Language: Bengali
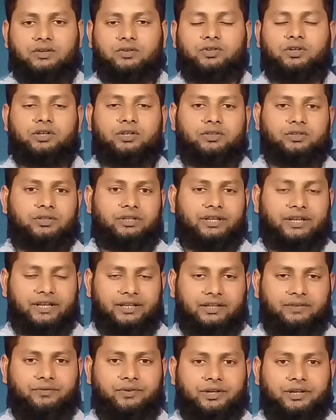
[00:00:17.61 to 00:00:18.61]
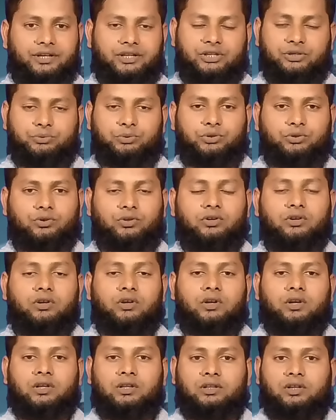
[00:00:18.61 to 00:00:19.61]
ওষুধটি যদি খেতে পারে নিয়মিত
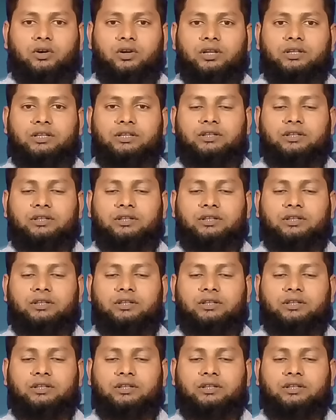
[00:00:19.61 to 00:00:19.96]
তাহলে